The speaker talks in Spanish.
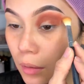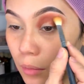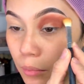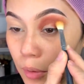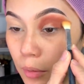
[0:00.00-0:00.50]

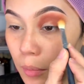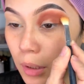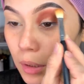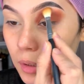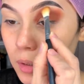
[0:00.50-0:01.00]
pero
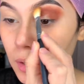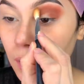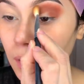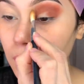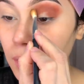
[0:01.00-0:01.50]

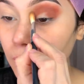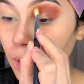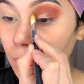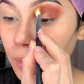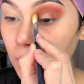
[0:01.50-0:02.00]
imagínense las que van
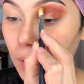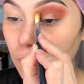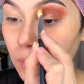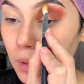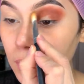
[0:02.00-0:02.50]

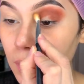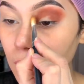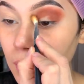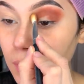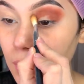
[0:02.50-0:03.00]
aprendiendo le
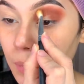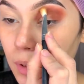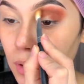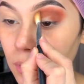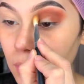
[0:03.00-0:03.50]
sale esa
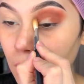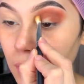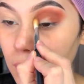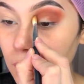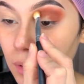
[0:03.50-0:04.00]
manchota
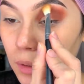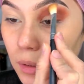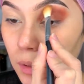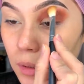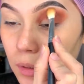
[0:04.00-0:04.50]
así
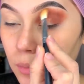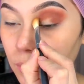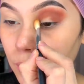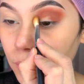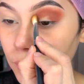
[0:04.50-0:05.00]
y es
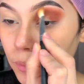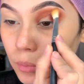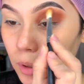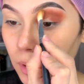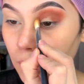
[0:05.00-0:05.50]
un poco
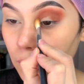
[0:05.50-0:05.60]
complicado